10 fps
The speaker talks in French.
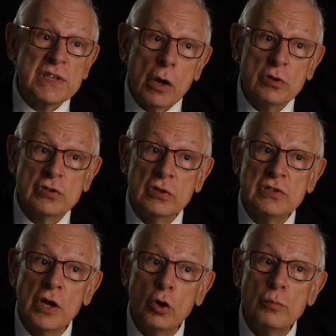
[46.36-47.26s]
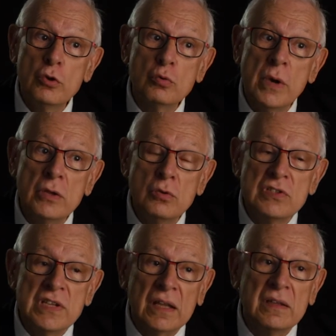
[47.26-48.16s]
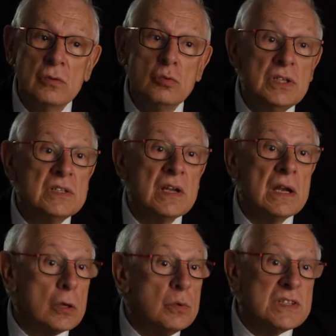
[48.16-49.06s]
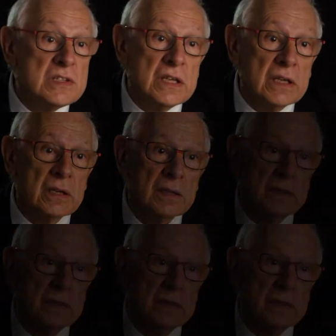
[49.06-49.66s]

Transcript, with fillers: à ressentir le besoin d'une certaine unité linguistique.